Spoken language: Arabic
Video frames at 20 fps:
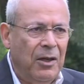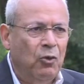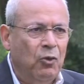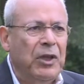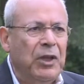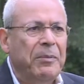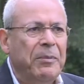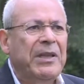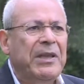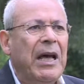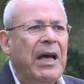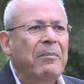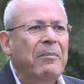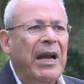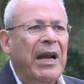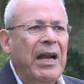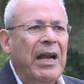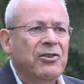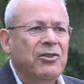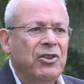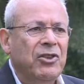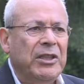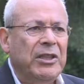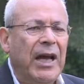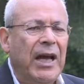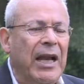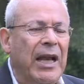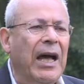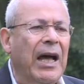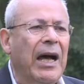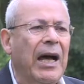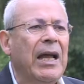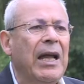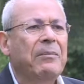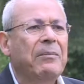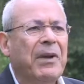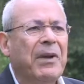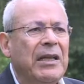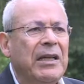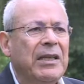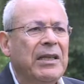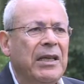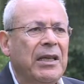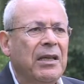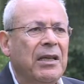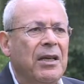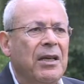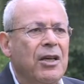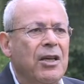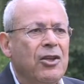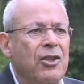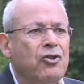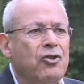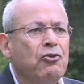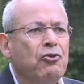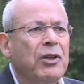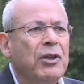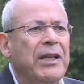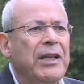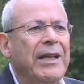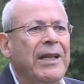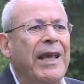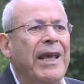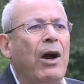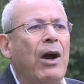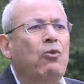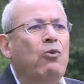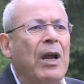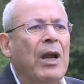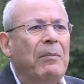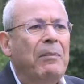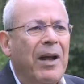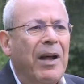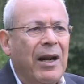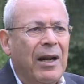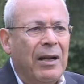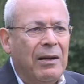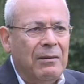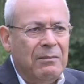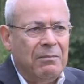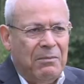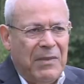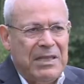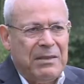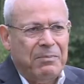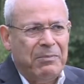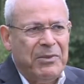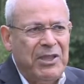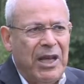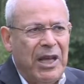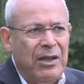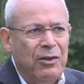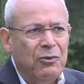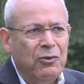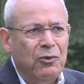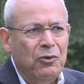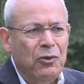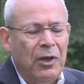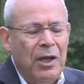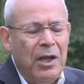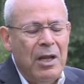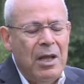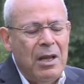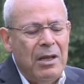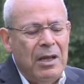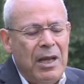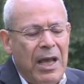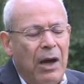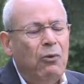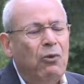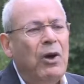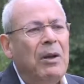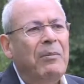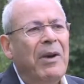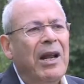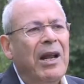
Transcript: ونبدا مرحله جديده هلا انا برايي السوريين لاول مره بس مشان نقول لاول